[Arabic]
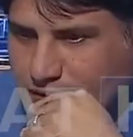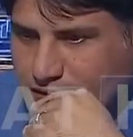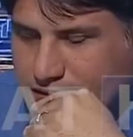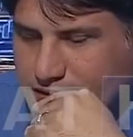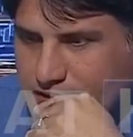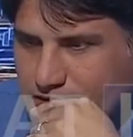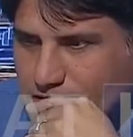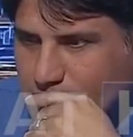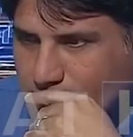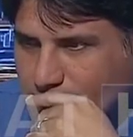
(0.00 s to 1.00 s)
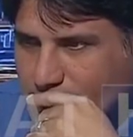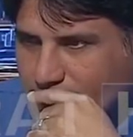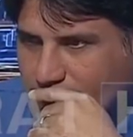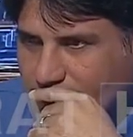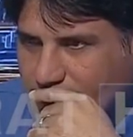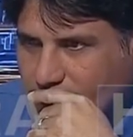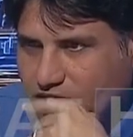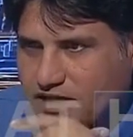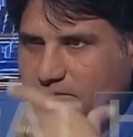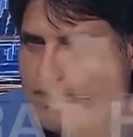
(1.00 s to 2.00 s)
آه، اليوم من حضرنا
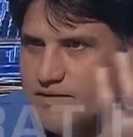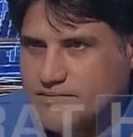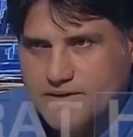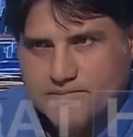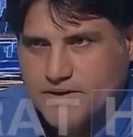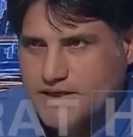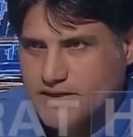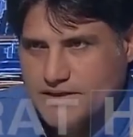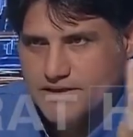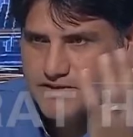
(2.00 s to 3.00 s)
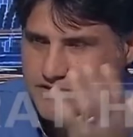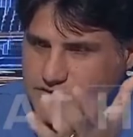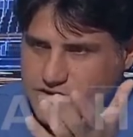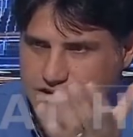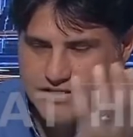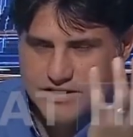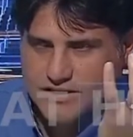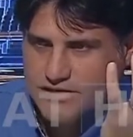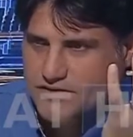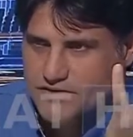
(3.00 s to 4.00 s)
وانا ما ما ببالي ارشح استاذ يحيى
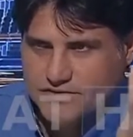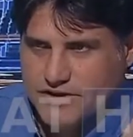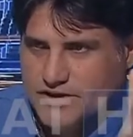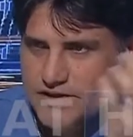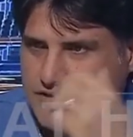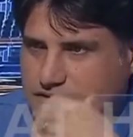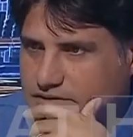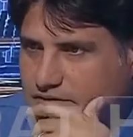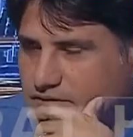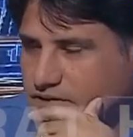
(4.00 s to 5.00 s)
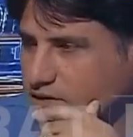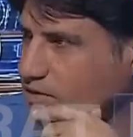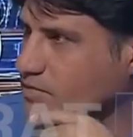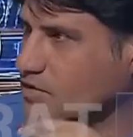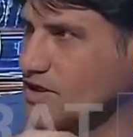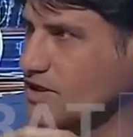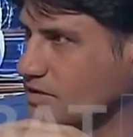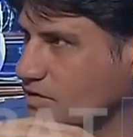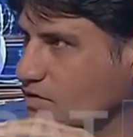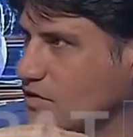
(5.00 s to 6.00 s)
يعرف يعني انا يعني جيت لمجرد
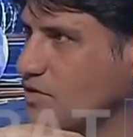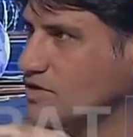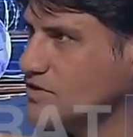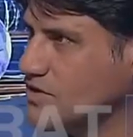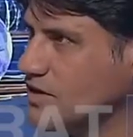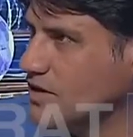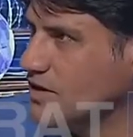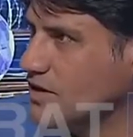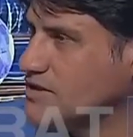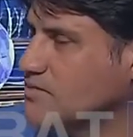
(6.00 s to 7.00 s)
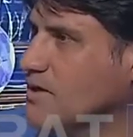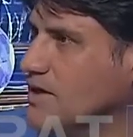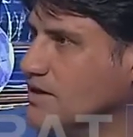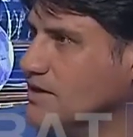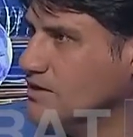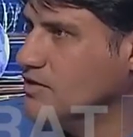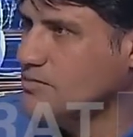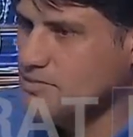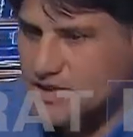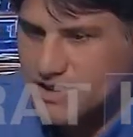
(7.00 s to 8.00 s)
انه تواجد الاسماء
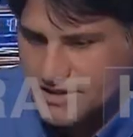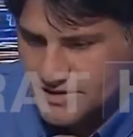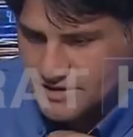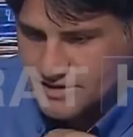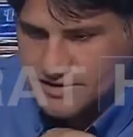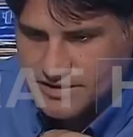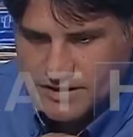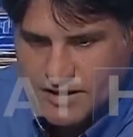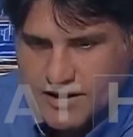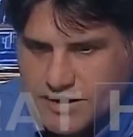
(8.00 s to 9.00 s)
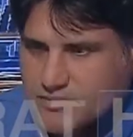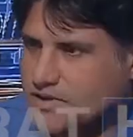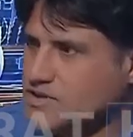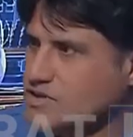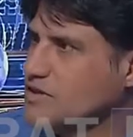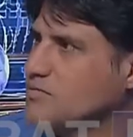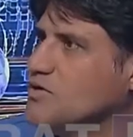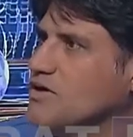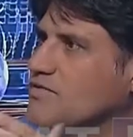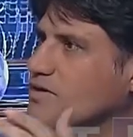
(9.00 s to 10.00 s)
اليوم من انا صرت امين سر
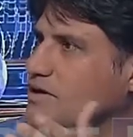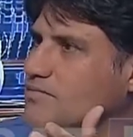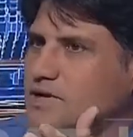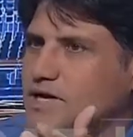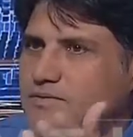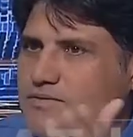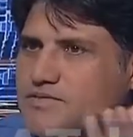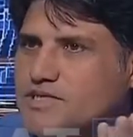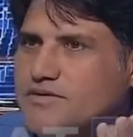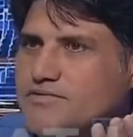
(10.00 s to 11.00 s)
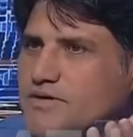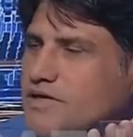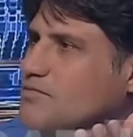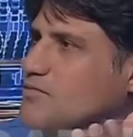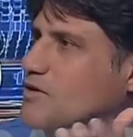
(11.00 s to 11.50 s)
مو افضل من حبيب جعفر مو